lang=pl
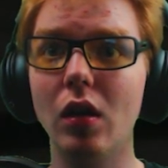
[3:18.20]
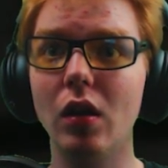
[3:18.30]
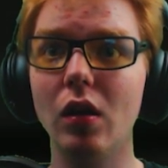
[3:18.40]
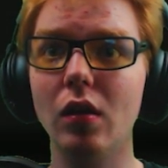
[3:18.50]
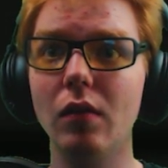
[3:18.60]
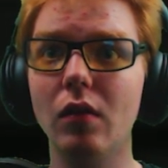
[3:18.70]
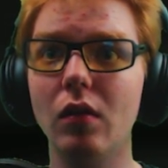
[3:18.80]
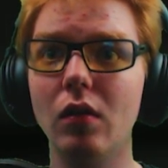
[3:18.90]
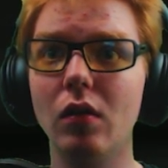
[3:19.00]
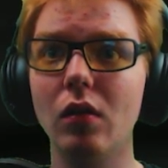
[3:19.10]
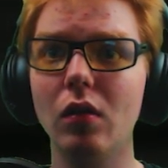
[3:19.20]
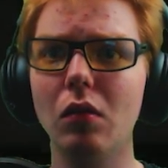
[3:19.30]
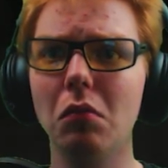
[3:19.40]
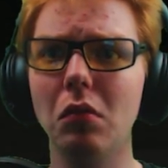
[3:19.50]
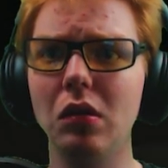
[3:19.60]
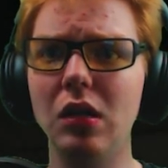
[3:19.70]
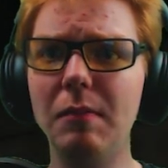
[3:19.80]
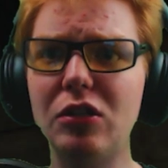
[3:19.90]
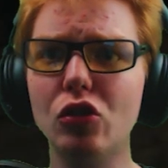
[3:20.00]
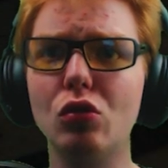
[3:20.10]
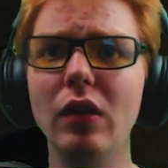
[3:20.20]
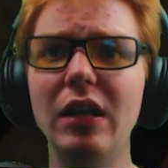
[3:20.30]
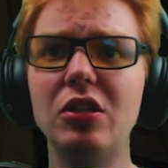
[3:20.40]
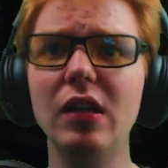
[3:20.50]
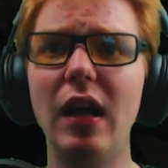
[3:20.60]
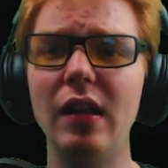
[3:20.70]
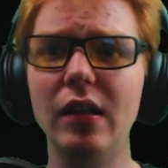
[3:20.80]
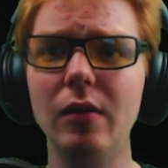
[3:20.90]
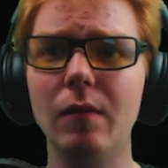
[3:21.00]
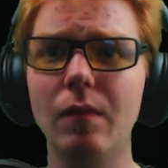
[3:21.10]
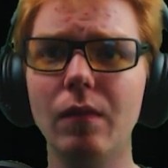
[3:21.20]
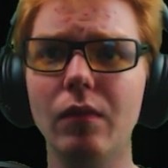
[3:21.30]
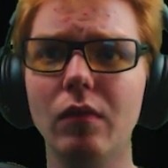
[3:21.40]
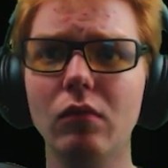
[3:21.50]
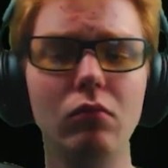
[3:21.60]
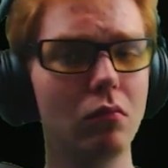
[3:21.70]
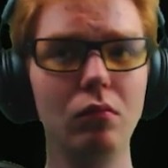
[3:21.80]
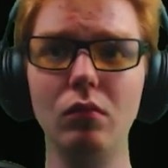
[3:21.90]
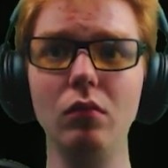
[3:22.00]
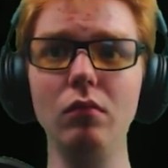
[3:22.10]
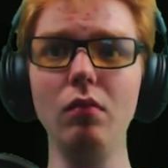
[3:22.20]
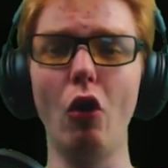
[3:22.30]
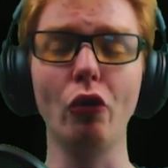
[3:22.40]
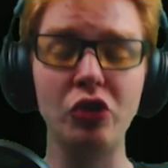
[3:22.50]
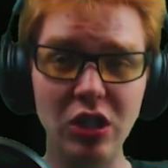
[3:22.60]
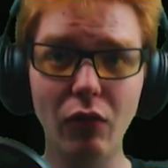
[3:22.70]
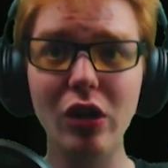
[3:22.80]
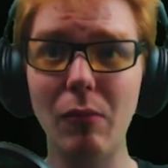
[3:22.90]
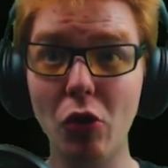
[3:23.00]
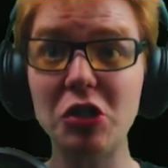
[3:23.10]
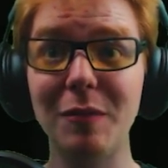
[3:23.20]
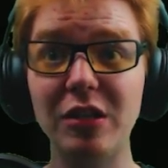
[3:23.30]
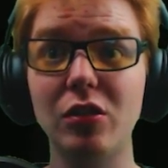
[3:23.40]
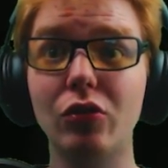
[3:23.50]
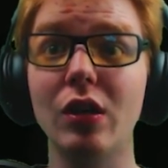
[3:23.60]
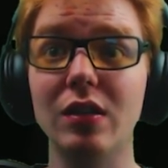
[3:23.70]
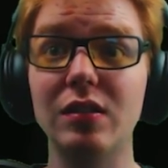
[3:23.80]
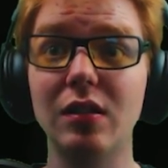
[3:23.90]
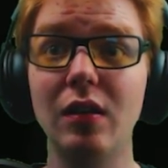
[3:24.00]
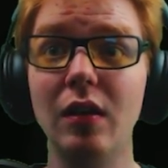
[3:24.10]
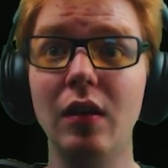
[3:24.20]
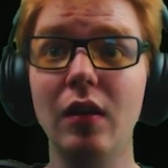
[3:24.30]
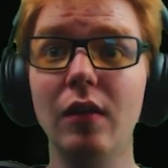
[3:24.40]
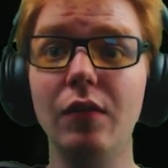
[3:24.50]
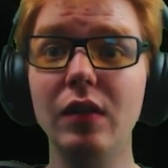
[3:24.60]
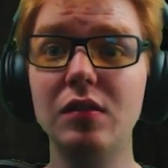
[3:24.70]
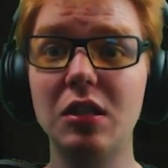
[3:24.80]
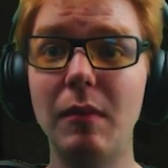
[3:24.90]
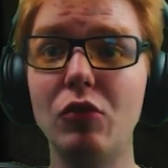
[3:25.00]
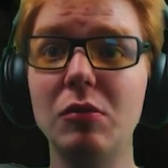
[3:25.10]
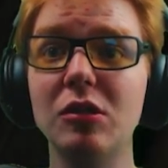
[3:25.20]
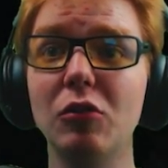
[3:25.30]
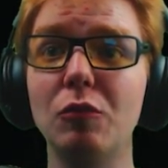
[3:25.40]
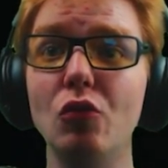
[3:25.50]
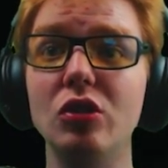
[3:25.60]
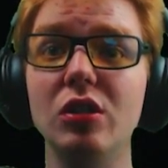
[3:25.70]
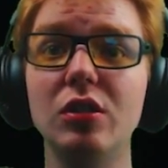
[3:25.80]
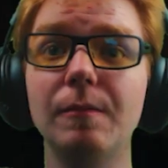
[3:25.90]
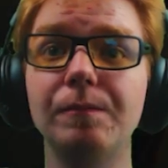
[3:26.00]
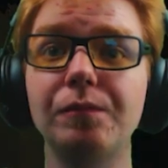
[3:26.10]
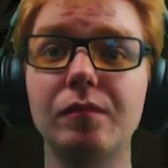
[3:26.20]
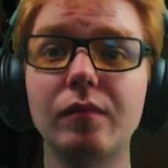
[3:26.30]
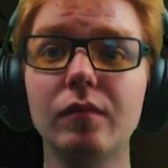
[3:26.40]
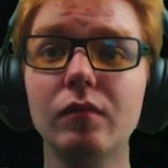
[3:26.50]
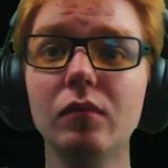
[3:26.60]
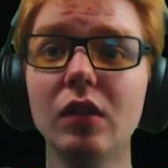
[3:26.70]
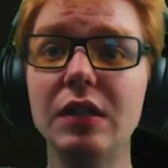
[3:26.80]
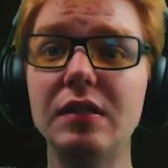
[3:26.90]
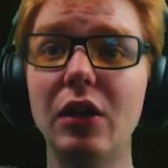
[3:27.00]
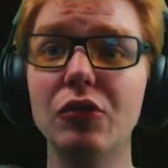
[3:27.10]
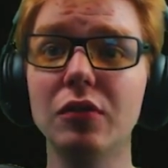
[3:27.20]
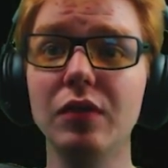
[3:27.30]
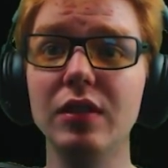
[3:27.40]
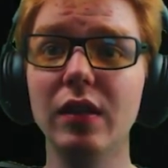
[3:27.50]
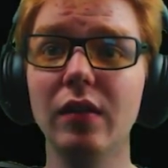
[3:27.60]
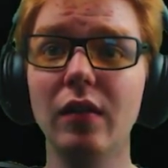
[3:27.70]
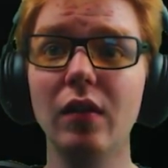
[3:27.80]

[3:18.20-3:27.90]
Eee, niby coś tu leży, ale o dziwo nie mogę zobaczyć co to jest. Więc chyba musimy sobie odpuścić. Z tego co widzę.